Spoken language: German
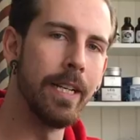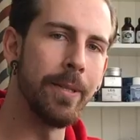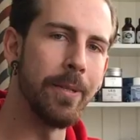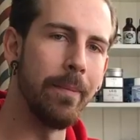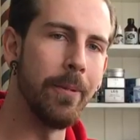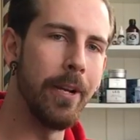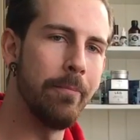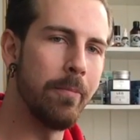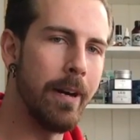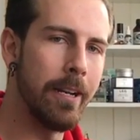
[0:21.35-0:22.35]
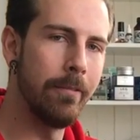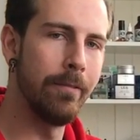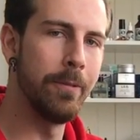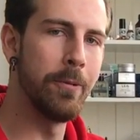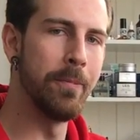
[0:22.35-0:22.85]
zu einem neuen
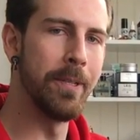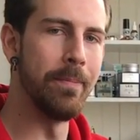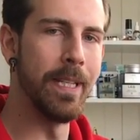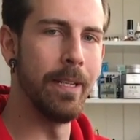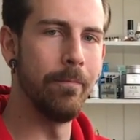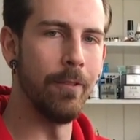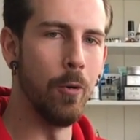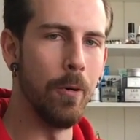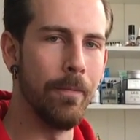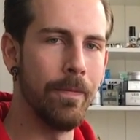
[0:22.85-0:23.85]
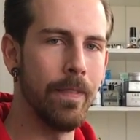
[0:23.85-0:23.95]
Pomade-Review mit mir, dem Flo.